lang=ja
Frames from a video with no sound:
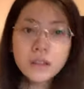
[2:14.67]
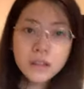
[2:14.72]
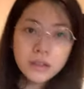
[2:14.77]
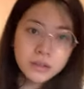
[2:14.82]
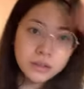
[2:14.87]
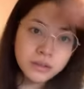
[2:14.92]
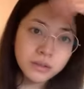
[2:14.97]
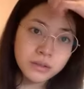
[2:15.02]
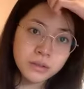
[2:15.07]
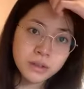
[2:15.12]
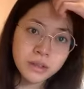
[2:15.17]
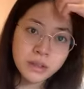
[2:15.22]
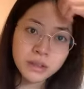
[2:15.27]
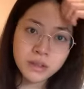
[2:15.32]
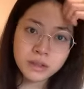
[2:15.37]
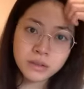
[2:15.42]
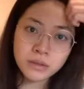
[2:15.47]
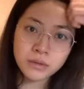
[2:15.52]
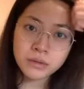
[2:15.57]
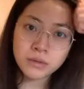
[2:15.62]
そのなん
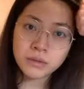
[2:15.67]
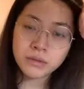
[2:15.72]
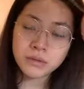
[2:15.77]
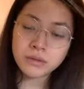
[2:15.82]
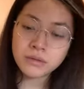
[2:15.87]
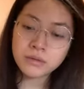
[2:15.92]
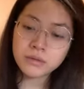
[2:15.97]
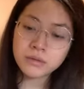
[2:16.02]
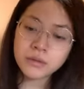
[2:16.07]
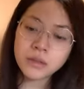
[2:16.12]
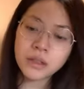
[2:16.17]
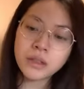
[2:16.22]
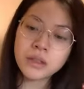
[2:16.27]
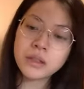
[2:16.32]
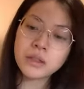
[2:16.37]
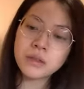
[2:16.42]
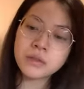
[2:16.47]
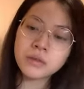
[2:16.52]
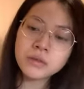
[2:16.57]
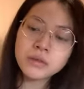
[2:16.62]
かそのなん
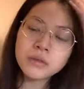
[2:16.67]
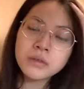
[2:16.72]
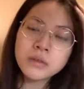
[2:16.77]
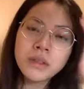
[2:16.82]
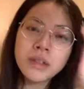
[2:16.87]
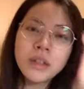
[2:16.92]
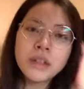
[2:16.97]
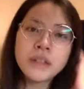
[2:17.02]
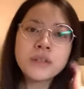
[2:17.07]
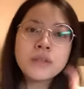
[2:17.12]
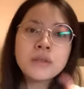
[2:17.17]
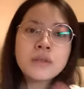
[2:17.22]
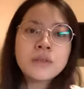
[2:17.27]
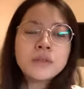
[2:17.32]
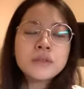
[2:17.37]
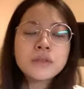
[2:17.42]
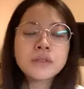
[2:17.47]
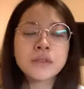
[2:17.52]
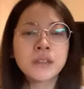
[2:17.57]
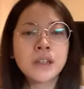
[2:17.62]
だろう本当に
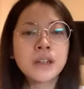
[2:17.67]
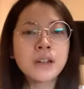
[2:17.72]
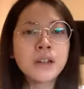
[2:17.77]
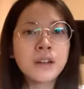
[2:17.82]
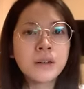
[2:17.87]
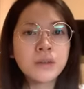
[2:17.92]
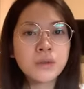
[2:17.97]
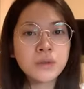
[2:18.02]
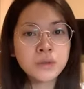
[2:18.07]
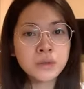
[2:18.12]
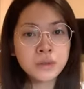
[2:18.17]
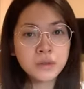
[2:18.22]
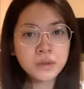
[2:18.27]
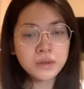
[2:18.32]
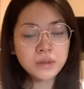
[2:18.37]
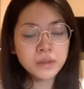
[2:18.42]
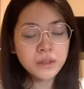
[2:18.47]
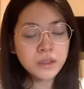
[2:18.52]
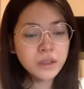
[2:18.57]
エイトだからこそ